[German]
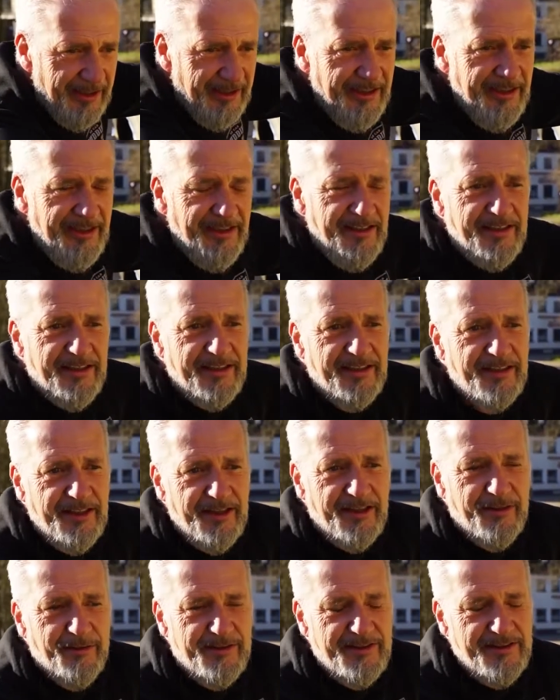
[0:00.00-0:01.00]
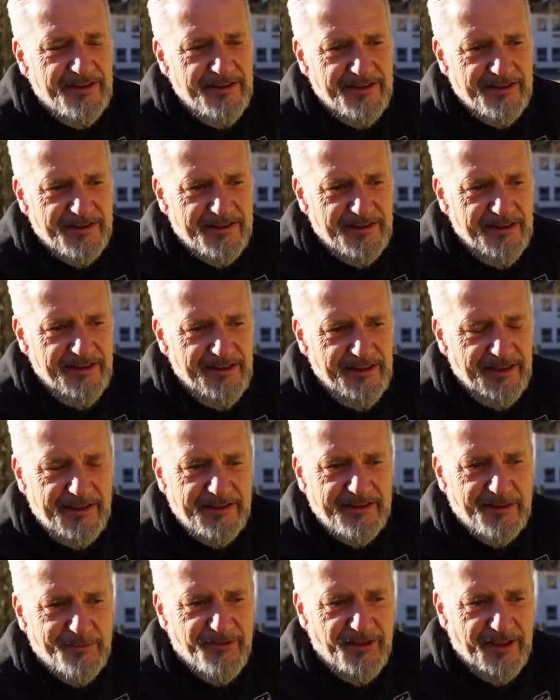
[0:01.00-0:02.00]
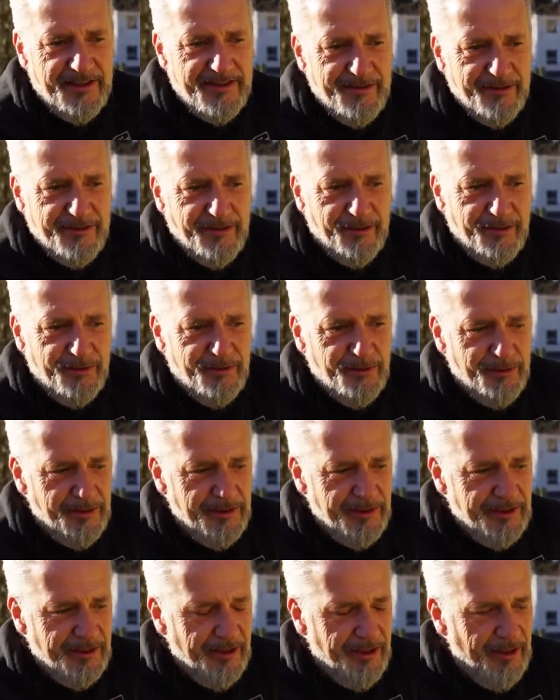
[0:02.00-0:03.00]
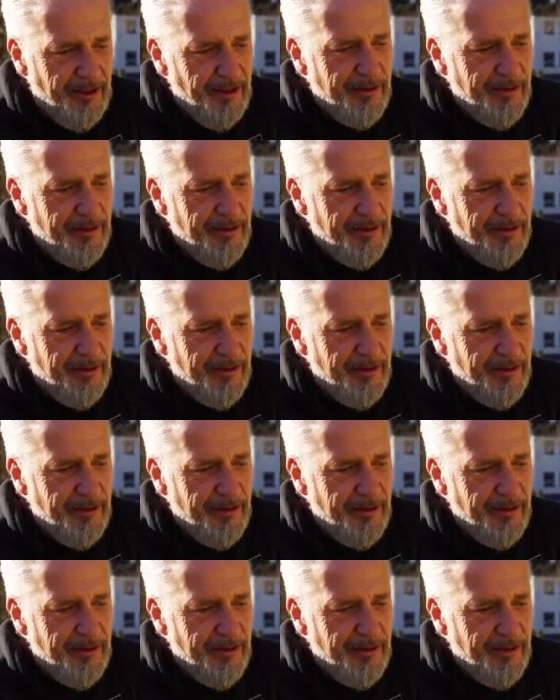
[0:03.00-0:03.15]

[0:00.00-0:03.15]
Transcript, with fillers: Linie und zieht diese Linie halt am Fahrzeug auch durch.